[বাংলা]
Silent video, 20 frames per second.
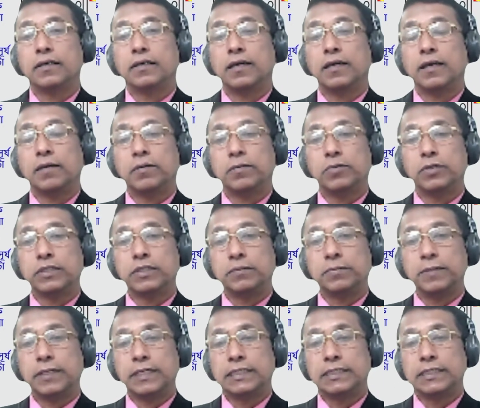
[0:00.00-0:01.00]
আমরা বলতে
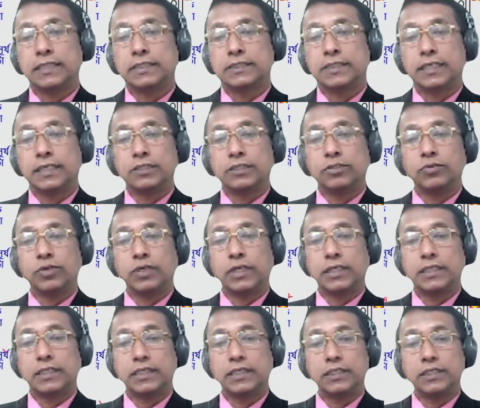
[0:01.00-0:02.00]
পারি যে যেহেতু
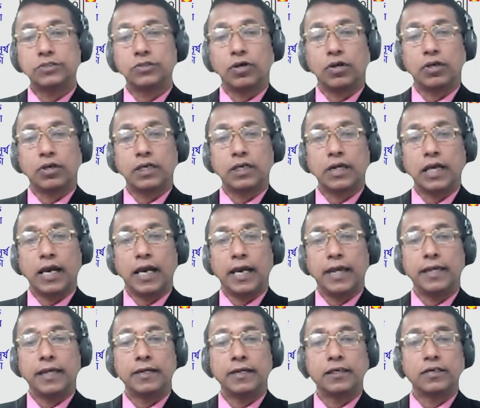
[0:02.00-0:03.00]
একটি ছক্কায়
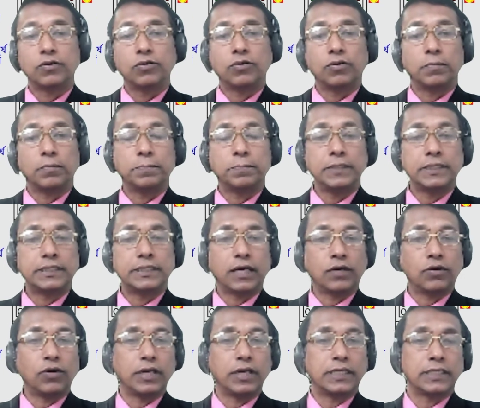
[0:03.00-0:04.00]
পৃষ্ঠা
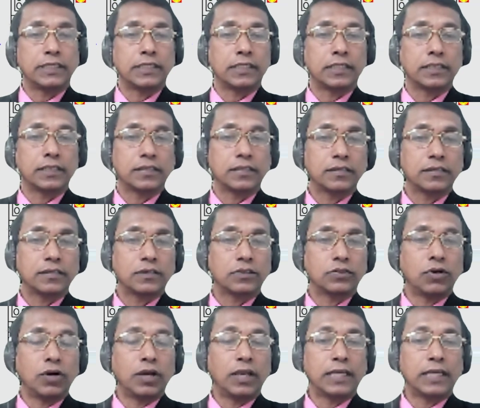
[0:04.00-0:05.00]
কয়টি
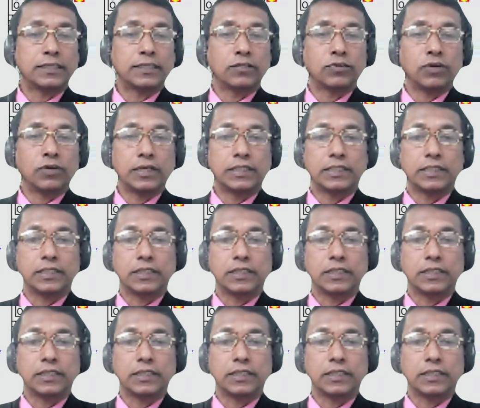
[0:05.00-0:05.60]
তল আছে কয়টি